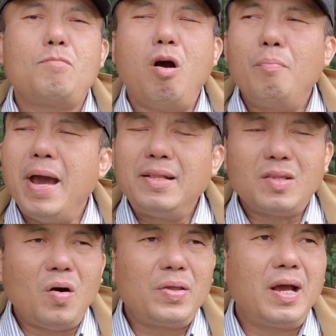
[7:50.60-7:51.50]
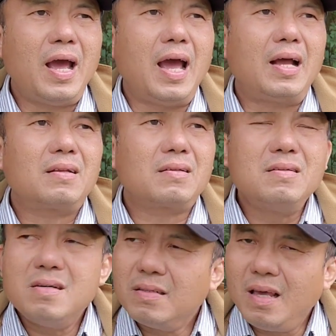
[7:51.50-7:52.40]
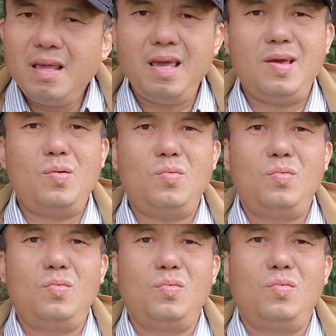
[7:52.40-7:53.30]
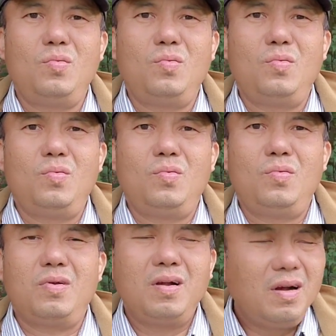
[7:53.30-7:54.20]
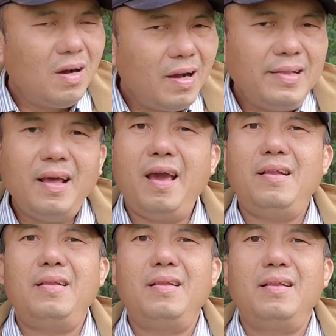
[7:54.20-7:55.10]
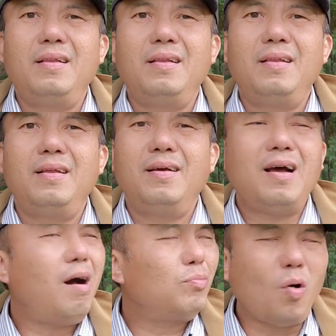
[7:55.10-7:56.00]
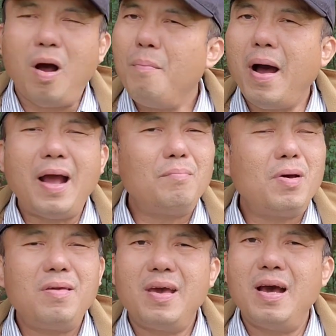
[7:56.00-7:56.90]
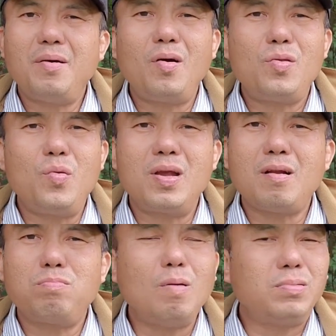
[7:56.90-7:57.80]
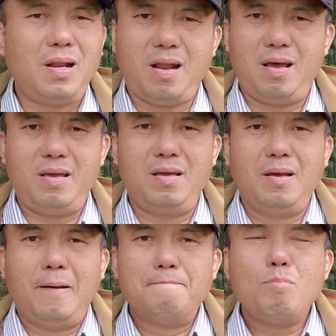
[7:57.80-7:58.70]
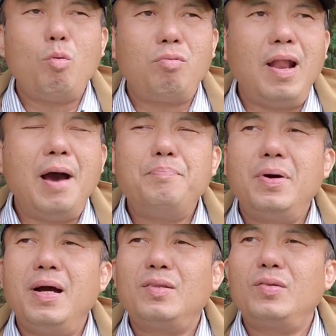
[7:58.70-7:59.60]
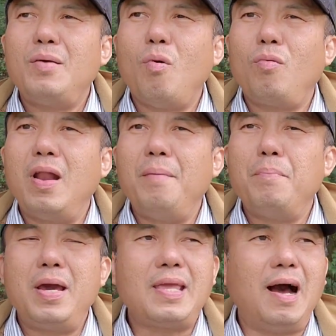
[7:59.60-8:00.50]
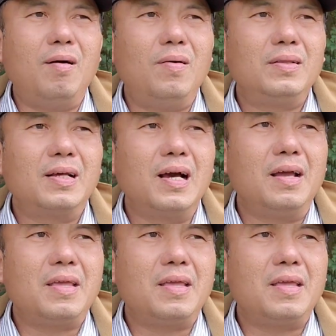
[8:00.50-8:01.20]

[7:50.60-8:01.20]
còn bên tôi chẳng hạn trường thì nhiều người thì ít học thoải mái bây giờ cái chuyện đông đúc thế này một lớp tôi thấy một lớp mấy cháu thì cỡ